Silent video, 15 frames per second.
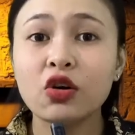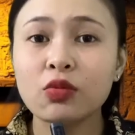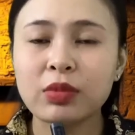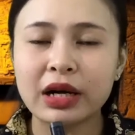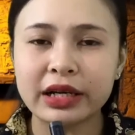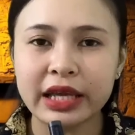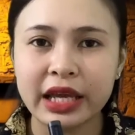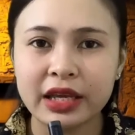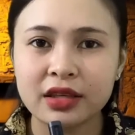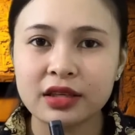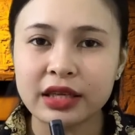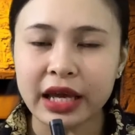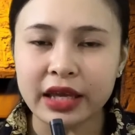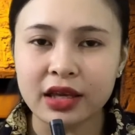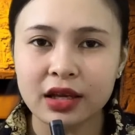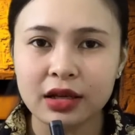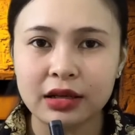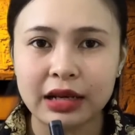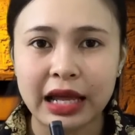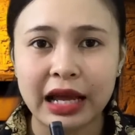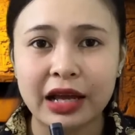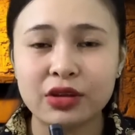Lúc mà nghe như vậy á
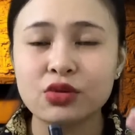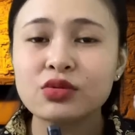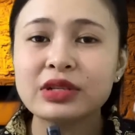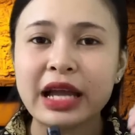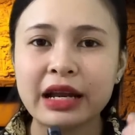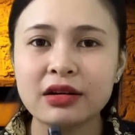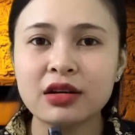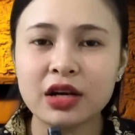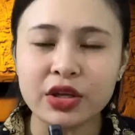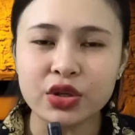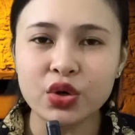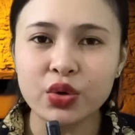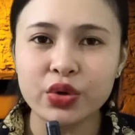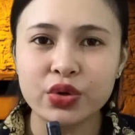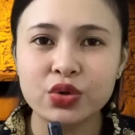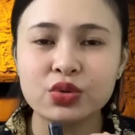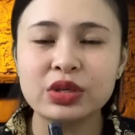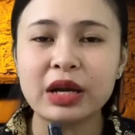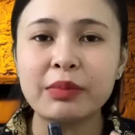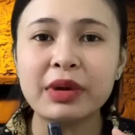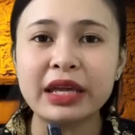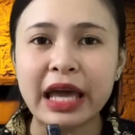là chú Sáng rất là vui,
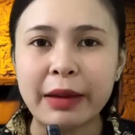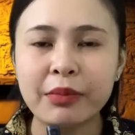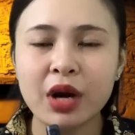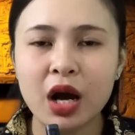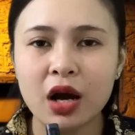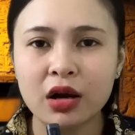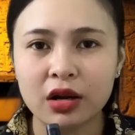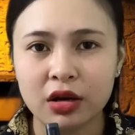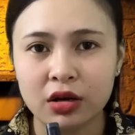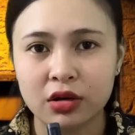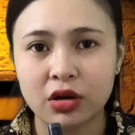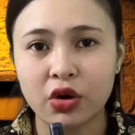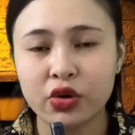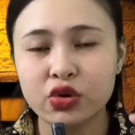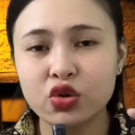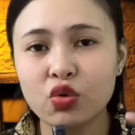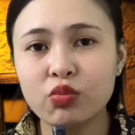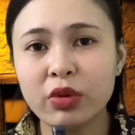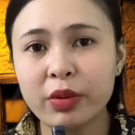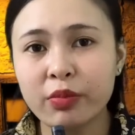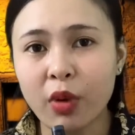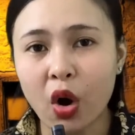chú Sáng mới cảm ơn. Rồi chú
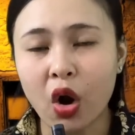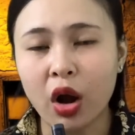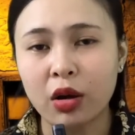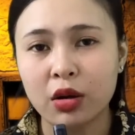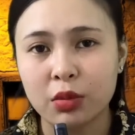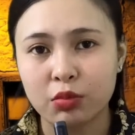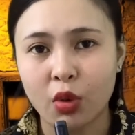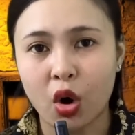mới bò,